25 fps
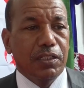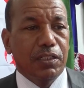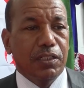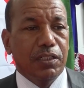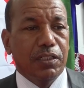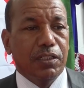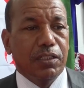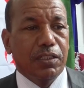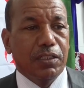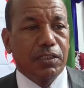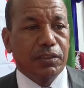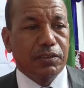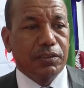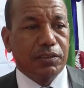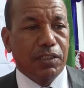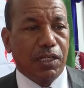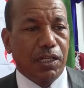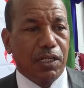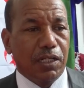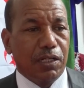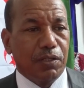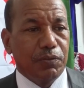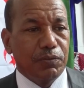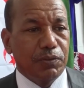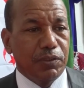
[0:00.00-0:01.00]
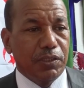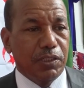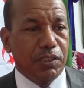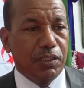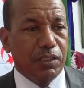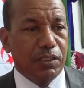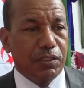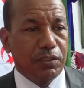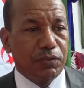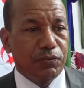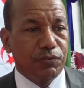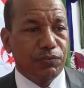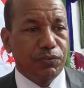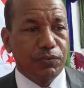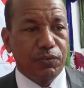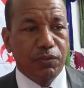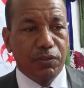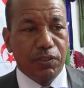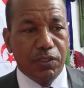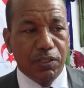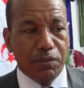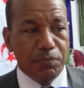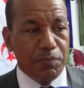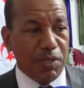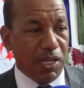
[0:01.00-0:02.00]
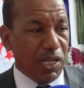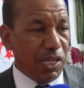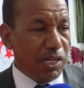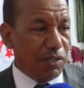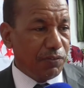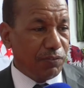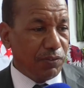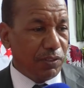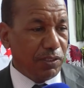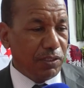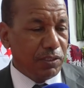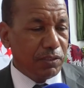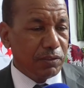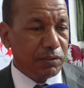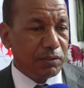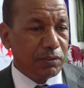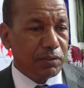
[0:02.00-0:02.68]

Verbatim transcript: آه، الصحراوية في كل المحافل